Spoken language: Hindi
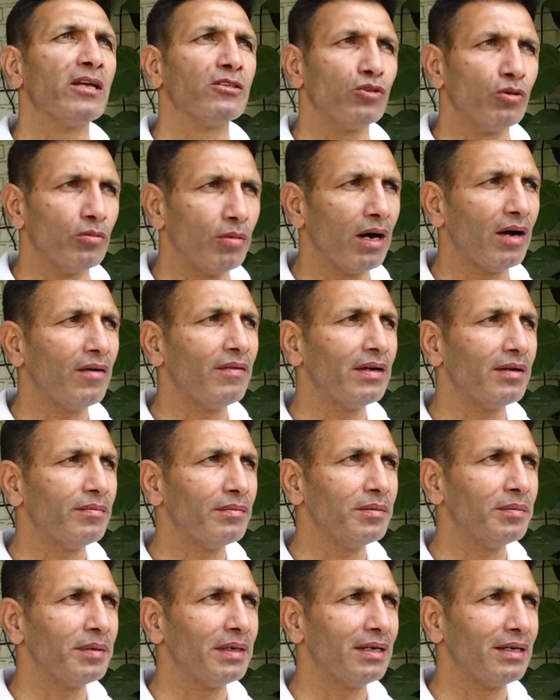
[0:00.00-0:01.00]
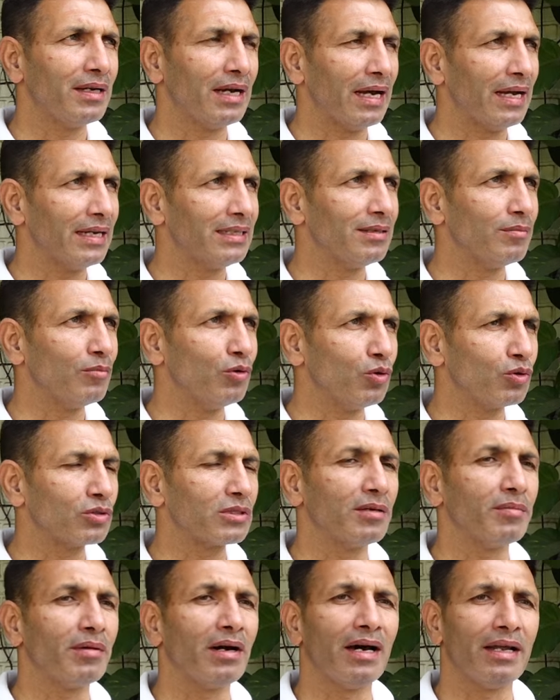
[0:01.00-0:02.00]
स्वभाव है अभी मैं आया जब
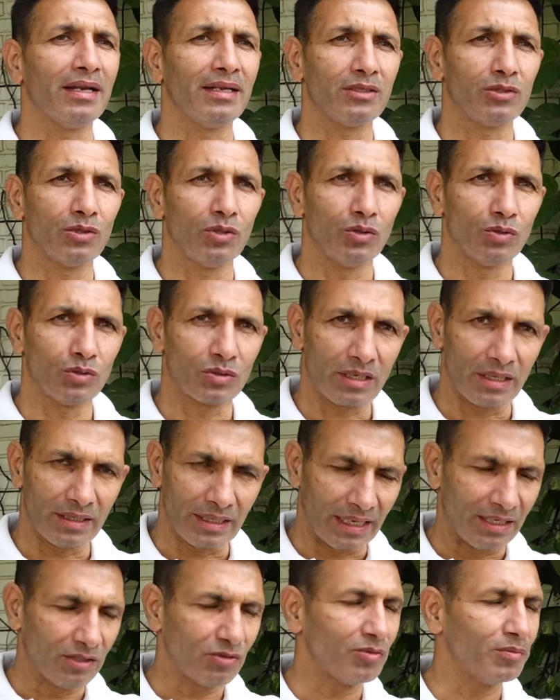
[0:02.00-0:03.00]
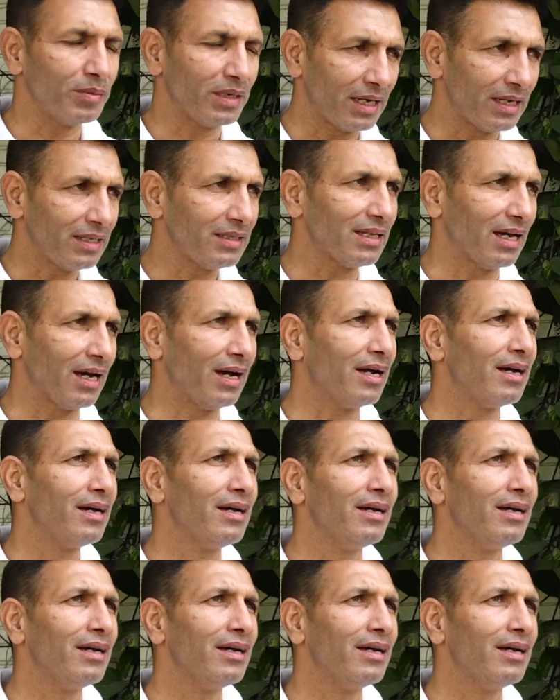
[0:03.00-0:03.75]
लोकसभा हारे तो उसका दायित्व मेरा ही था